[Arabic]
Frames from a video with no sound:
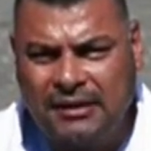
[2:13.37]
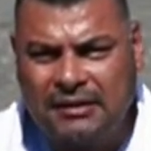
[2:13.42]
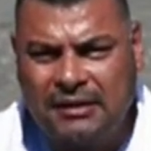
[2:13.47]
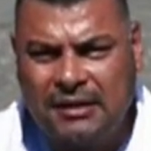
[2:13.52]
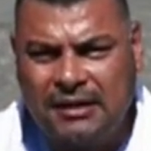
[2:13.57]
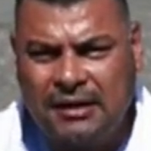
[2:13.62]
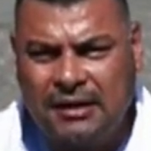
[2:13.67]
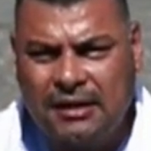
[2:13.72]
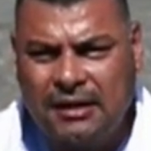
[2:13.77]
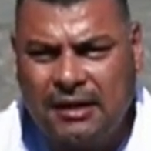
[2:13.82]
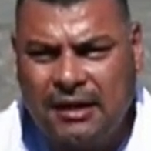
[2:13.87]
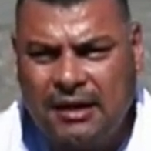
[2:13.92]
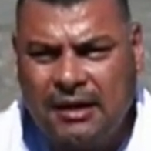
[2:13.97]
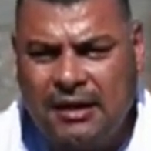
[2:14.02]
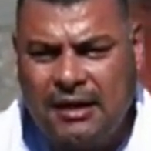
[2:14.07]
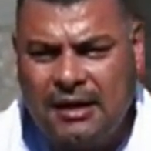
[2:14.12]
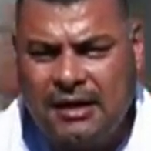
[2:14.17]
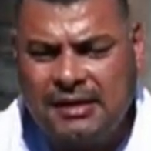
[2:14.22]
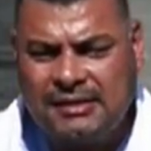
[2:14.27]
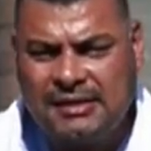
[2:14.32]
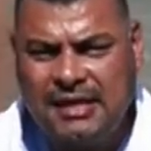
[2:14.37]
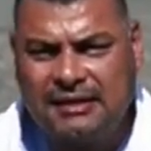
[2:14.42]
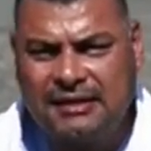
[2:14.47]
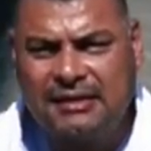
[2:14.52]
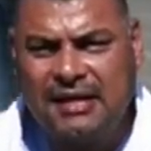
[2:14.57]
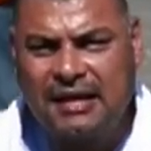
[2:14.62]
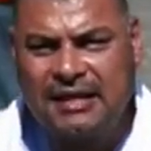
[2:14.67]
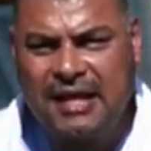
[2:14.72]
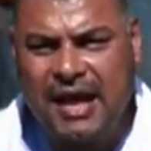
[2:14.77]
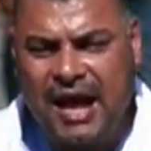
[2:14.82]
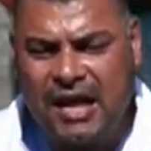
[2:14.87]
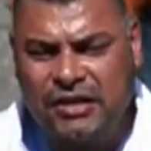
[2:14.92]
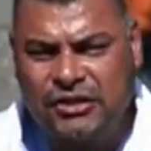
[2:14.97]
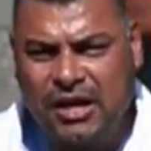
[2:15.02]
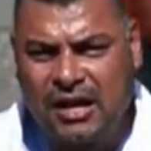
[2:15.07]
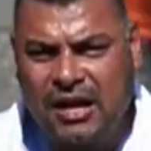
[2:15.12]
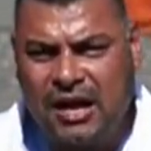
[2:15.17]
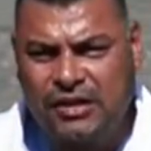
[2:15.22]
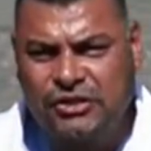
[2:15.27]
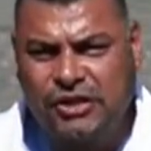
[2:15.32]
ضمت
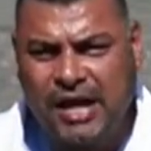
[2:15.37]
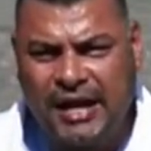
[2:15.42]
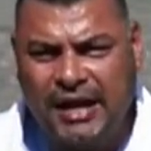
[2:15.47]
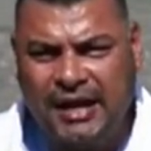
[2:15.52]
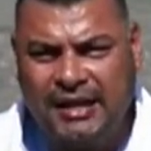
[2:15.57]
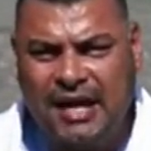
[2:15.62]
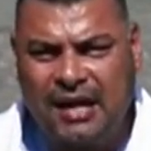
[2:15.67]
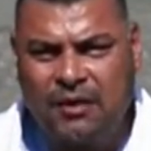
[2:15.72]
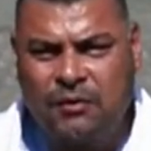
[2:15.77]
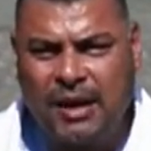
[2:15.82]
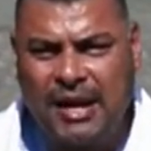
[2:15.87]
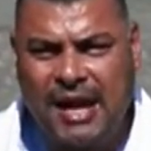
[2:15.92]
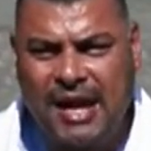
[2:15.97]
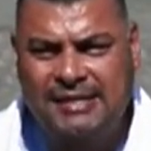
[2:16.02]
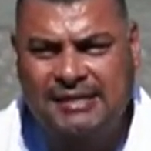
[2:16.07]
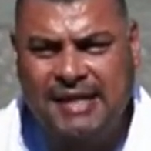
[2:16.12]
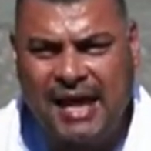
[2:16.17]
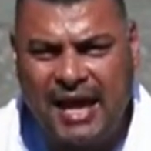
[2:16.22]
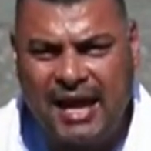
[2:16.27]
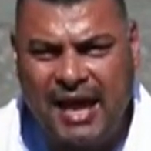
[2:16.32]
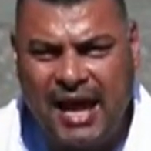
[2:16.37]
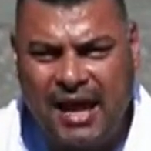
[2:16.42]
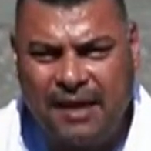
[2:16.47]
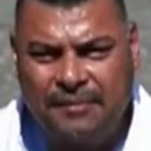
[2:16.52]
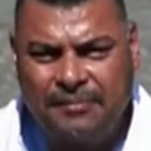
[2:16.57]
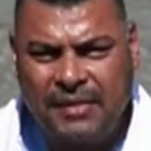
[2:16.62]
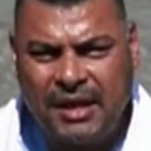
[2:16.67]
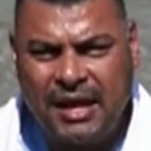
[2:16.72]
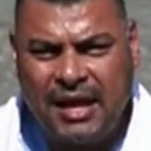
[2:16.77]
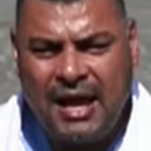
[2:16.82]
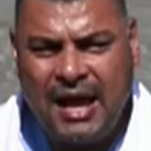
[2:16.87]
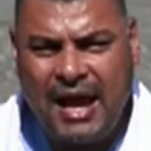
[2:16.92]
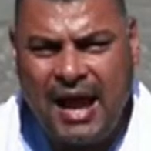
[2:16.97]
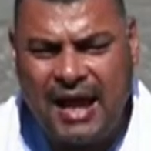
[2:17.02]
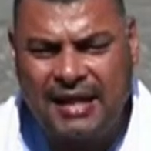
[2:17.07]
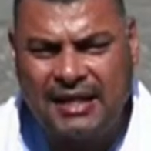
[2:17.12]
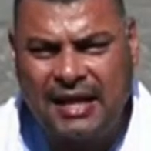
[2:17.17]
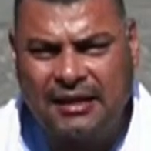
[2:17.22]
16 شهيدا ولا زال